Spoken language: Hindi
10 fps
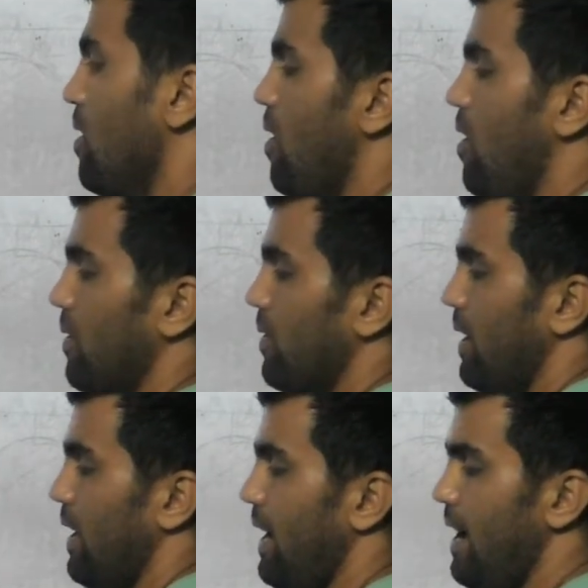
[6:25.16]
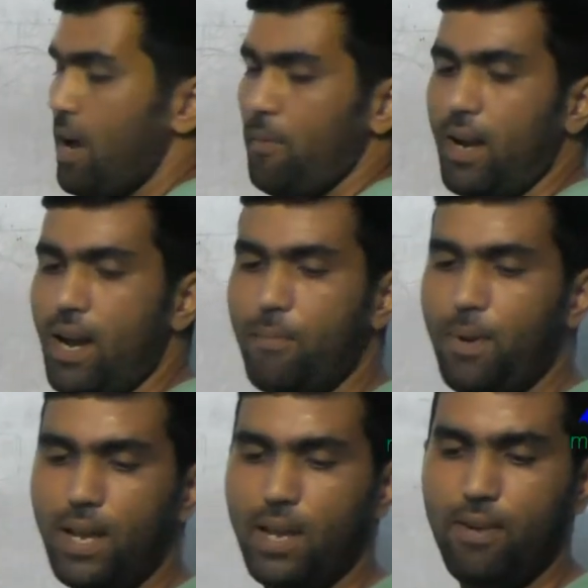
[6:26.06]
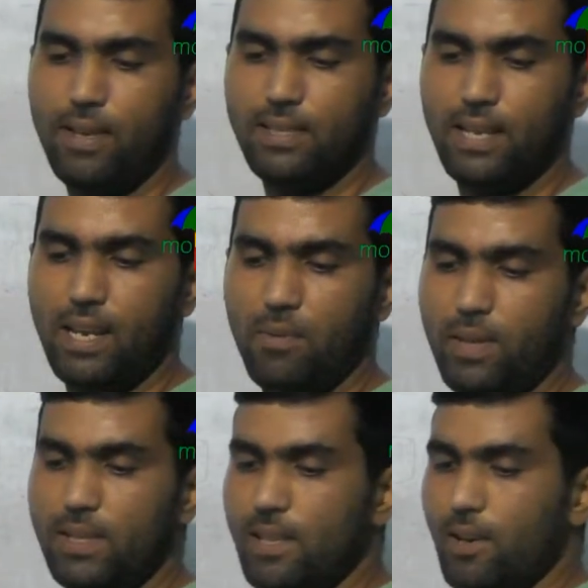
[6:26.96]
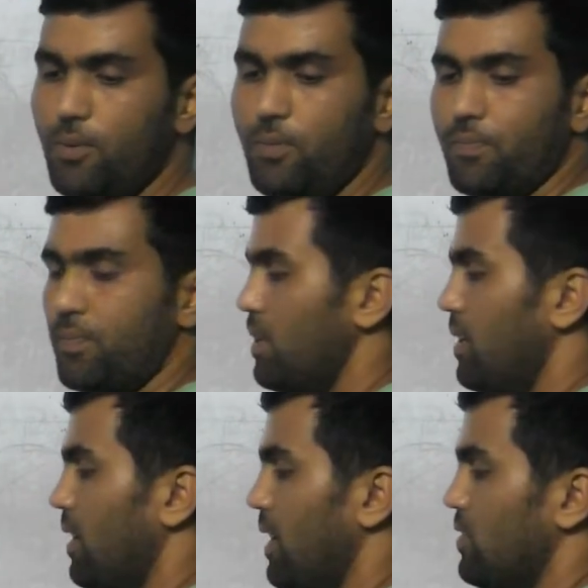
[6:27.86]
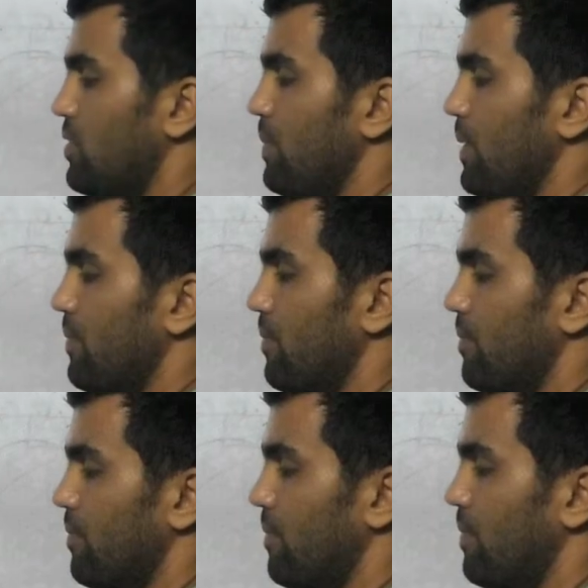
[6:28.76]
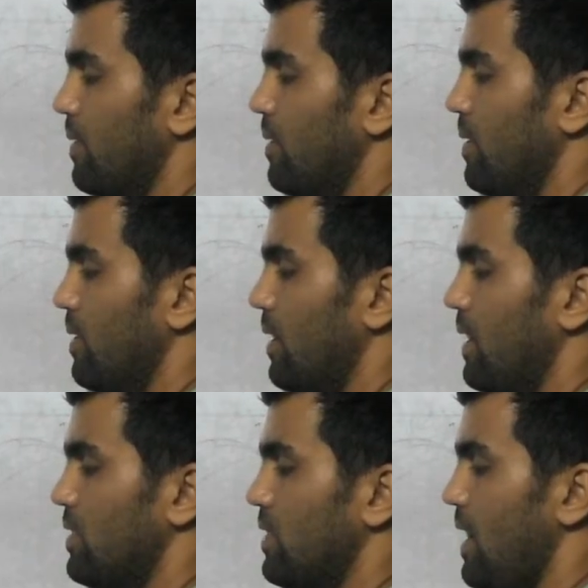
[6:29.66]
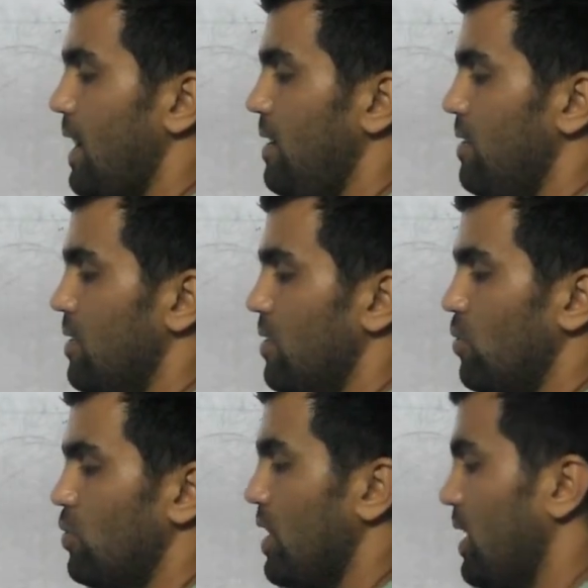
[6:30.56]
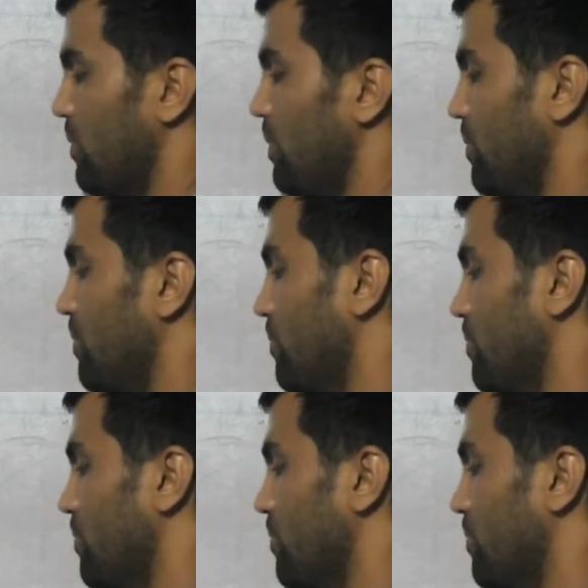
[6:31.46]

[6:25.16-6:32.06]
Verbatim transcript: और इंडिया में कहां पे लगी हुई इस तरह की मिल्स देखो कच्छ में कच्छ का है गुजरात में